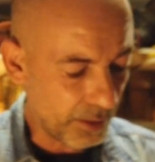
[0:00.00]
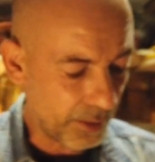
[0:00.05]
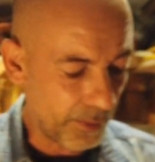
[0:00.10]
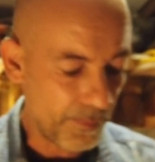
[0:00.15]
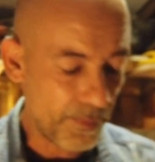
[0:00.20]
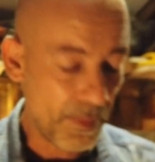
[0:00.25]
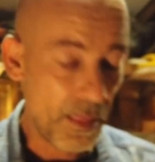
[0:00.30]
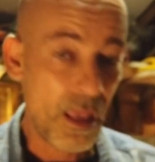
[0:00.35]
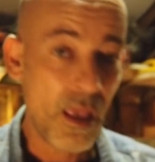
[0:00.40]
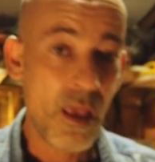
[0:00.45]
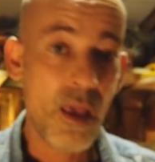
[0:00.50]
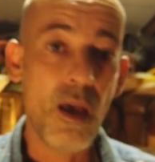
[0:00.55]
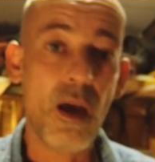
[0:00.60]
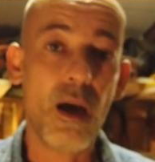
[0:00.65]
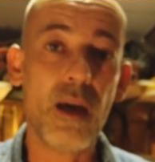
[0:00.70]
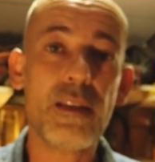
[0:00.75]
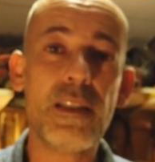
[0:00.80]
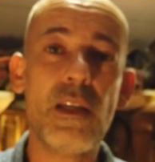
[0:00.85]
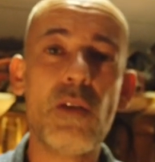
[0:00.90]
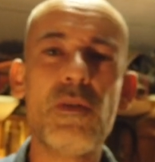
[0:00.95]
mm.
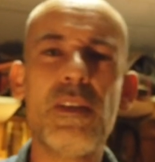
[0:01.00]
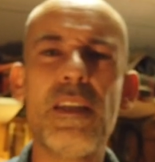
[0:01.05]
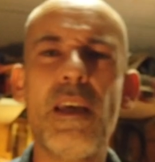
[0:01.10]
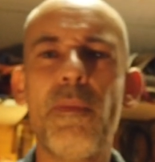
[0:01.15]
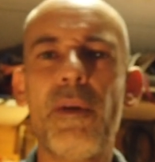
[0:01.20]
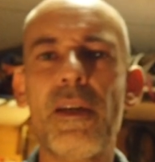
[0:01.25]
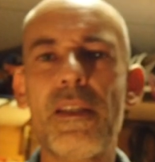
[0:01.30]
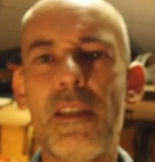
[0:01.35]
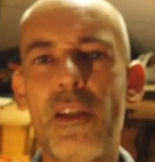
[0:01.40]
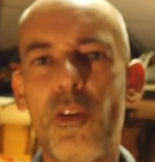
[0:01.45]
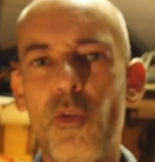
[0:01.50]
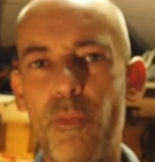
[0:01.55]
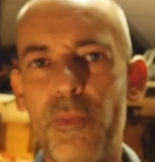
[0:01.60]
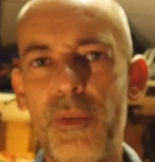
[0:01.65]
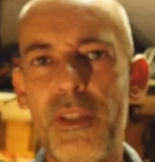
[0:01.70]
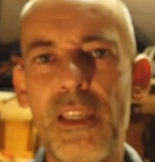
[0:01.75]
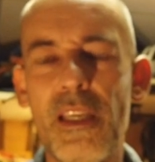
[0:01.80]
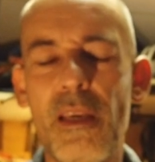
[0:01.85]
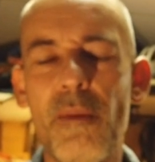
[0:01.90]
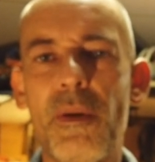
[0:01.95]
Alors ça aussi après c'est
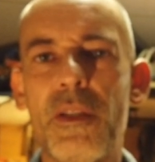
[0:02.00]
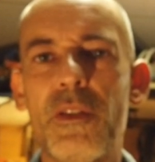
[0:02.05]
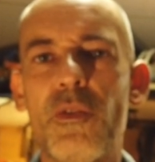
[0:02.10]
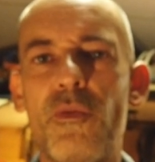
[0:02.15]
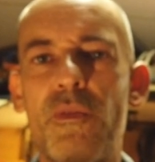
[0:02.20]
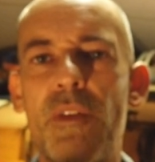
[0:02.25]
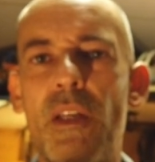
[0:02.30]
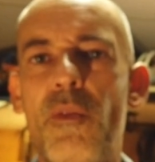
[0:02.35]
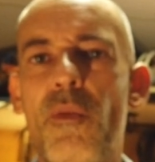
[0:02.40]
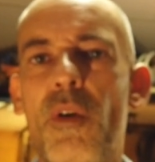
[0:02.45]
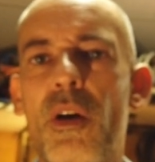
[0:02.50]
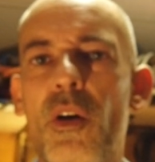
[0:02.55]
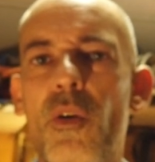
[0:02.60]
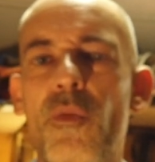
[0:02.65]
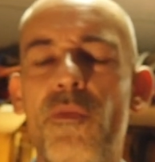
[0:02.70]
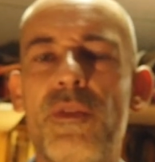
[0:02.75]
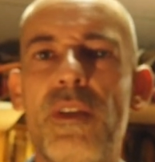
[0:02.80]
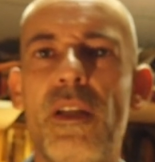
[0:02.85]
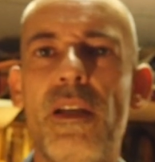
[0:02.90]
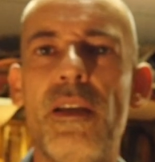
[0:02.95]
compliqué parce que vous allez voir
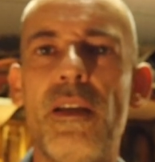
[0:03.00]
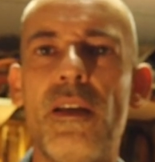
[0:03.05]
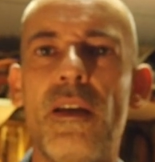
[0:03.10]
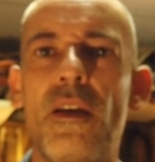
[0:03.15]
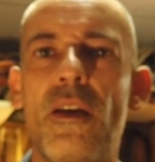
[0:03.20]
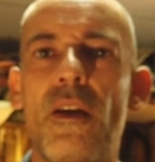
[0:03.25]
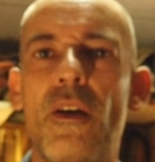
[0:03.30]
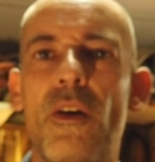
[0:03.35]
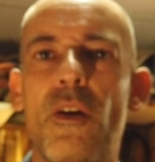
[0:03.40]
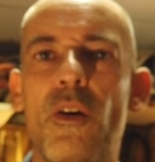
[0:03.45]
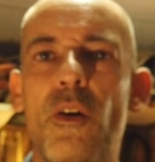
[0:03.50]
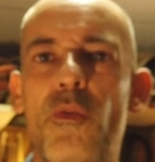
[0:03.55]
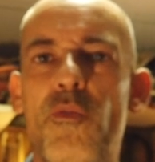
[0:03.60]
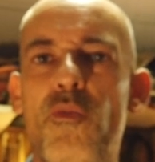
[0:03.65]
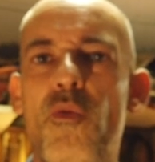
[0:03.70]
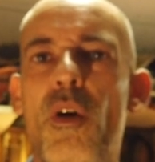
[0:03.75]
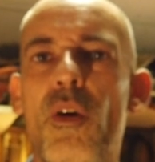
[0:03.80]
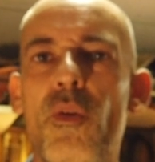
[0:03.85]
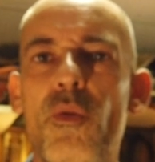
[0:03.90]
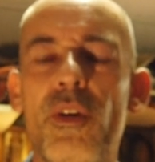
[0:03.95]
quand vous allez
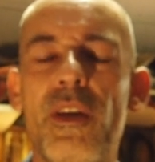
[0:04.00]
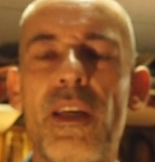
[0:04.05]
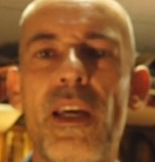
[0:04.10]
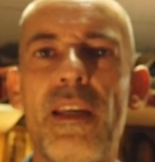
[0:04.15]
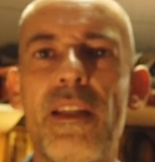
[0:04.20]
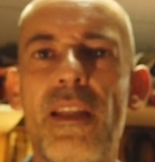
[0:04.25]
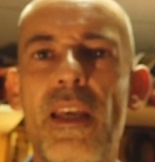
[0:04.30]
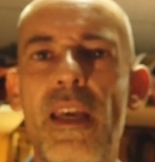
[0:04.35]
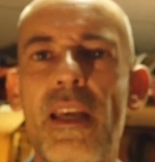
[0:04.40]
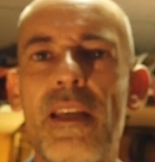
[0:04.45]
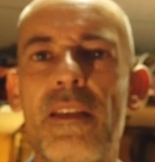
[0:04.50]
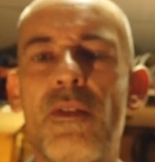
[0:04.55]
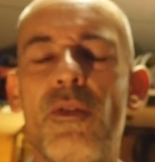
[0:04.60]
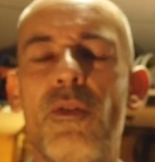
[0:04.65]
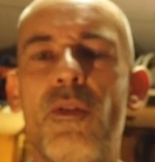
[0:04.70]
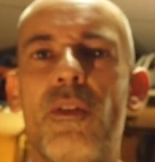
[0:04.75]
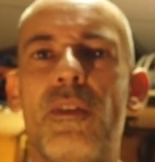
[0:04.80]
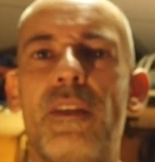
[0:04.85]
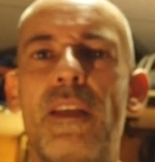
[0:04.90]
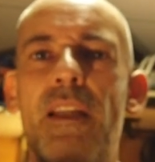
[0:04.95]
euh, voir le
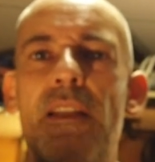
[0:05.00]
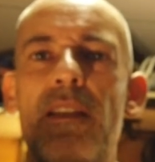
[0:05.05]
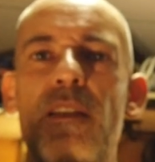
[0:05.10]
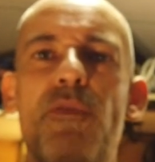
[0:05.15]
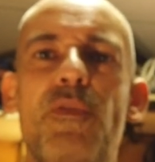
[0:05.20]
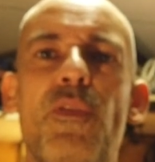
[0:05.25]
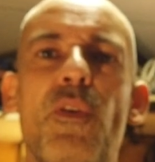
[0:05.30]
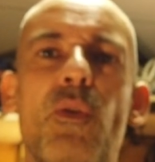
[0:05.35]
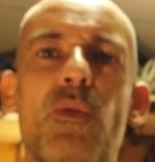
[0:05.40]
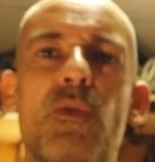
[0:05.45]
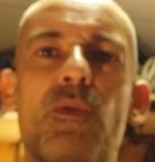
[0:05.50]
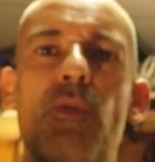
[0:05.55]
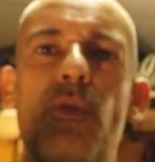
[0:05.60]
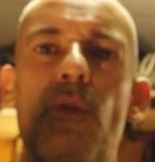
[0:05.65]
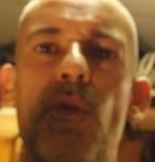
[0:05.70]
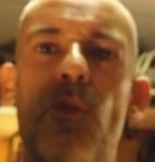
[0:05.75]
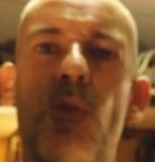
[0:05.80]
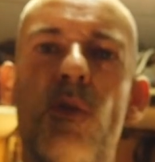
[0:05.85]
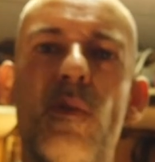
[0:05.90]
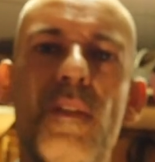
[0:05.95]
Kydex, euh, il y a
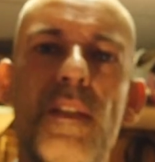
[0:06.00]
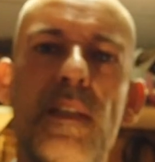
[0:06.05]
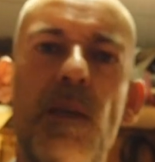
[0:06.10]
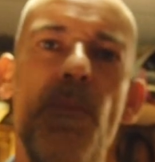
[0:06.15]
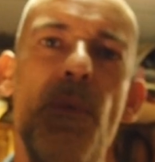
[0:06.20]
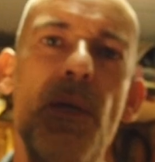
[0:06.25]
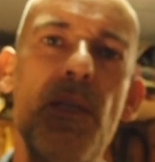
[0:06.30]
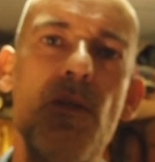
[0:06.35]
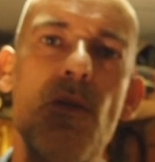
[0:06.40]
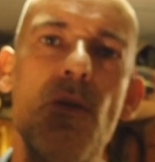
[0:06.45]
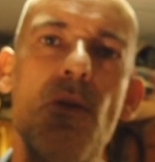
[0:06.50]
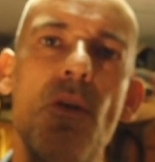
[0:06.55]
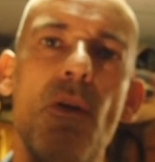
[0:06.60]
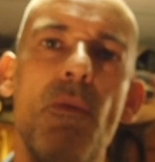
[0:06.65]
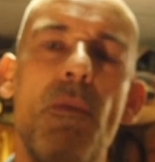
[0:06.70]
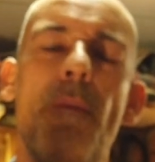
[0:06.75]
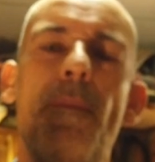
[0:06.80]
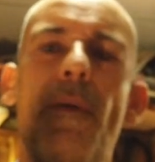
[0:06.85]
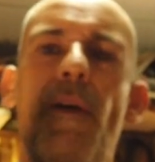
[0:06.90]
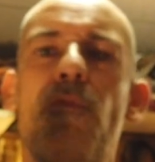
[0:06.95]
différentes euh,
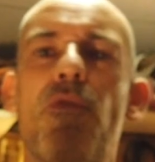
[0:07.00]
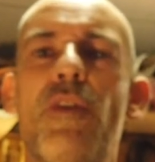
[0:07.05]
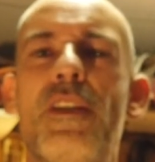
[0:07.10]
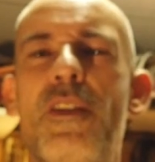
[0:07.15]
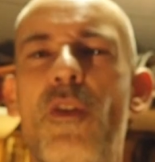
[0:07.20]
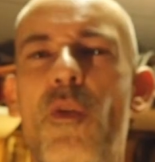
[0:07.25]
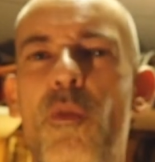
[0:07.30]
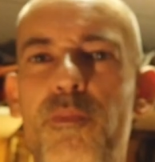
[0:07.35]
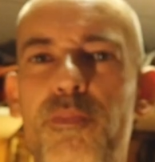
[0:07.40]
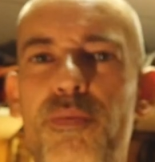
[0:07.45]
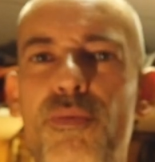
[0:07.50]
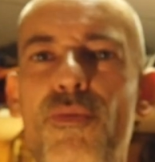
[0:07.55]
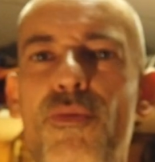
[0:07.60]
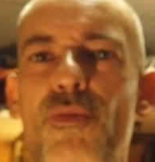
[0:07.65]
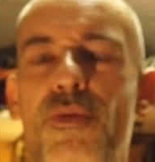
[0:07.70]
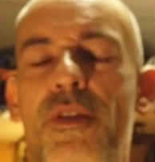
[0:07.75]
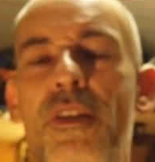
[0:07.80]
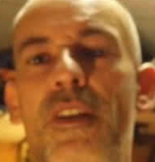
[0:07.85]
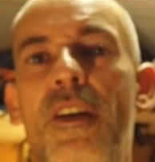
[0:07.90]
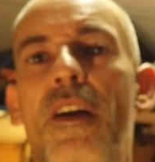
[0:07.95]
épaisseurs, mais parfois c'est en
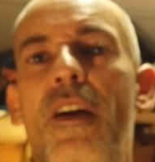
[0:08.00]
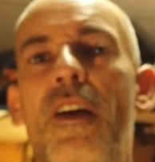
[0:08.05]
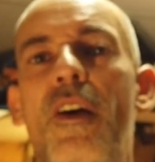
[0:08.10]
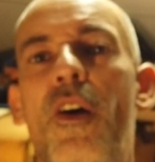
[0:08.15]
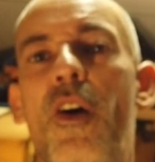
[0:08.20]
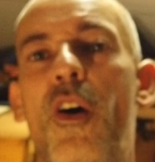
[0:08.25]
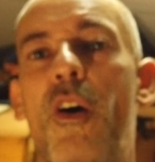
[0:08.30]
pouces.